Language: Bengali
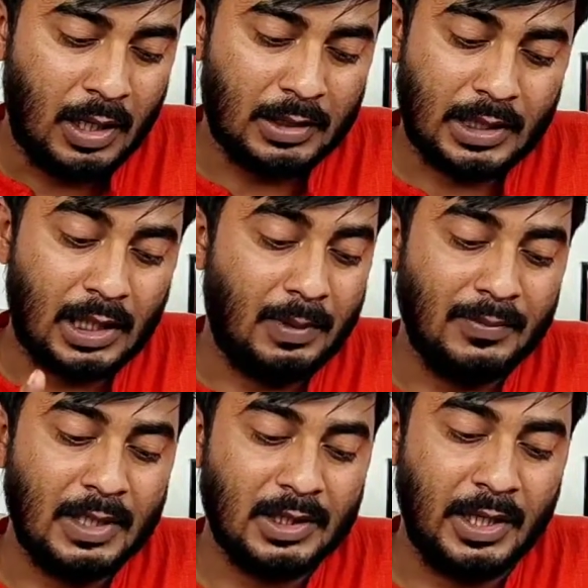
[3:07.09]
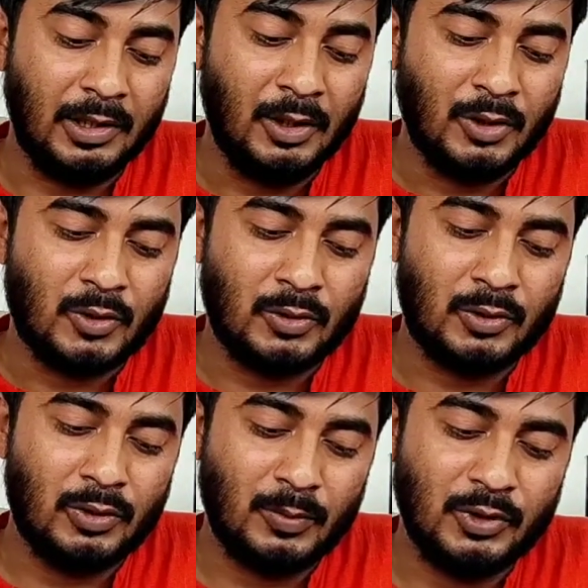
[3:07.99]
আর তারা ভাবিয়াছিলেন
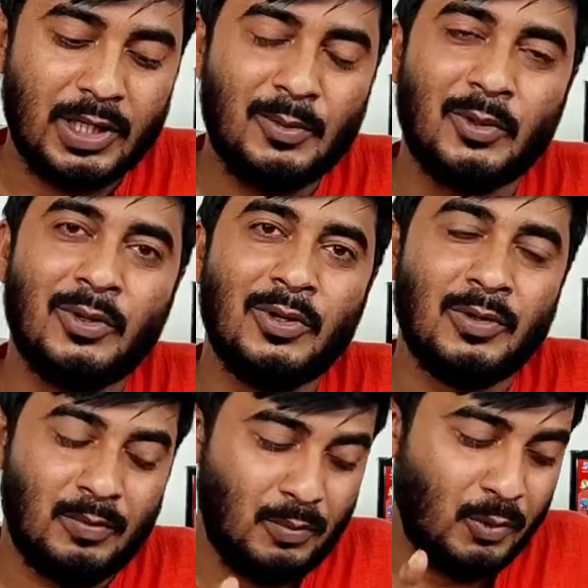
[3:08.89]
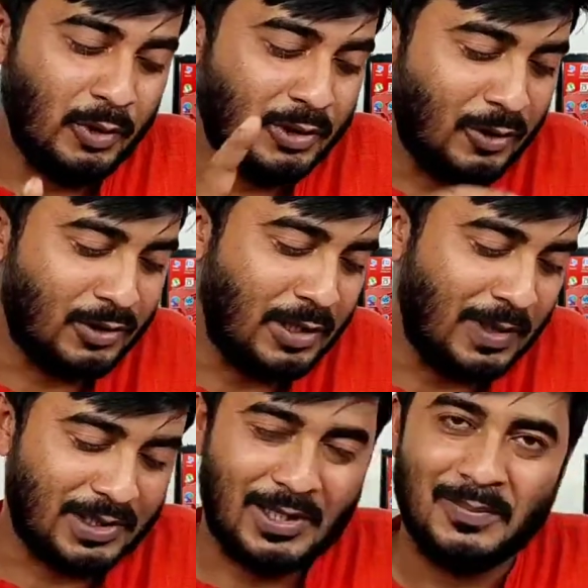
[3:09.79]
সংস্কৃত বুঝি কেবল পুরোহিততন্ত্রের
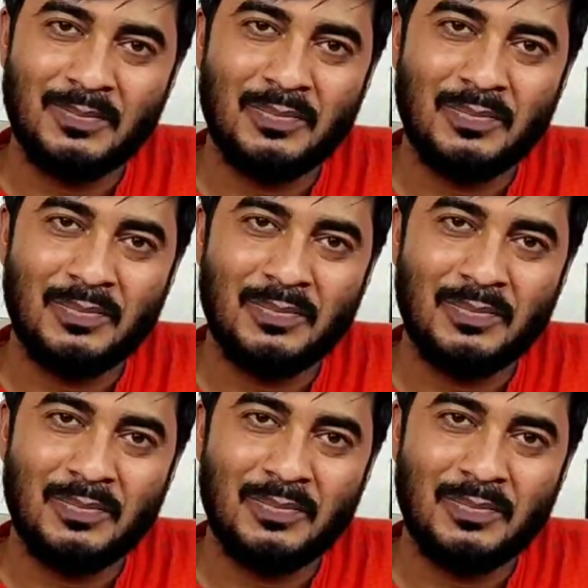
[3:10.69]
ভাষা